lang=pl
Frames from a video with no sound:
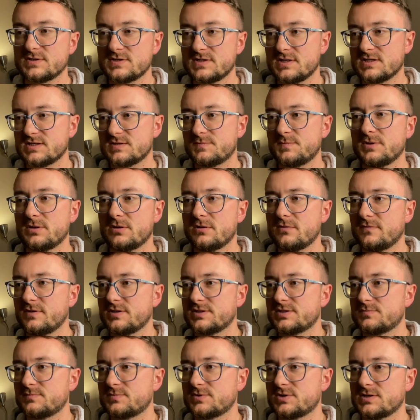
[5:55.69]

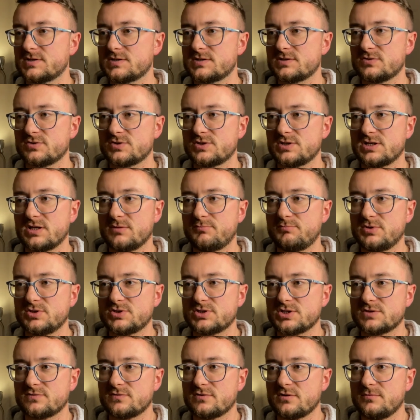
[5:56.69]
zainspirować przez to, że
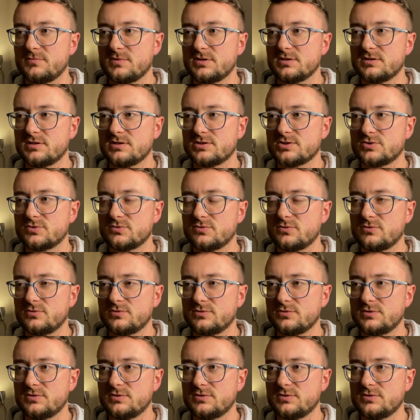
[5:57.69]
napiszesz w komentarzu,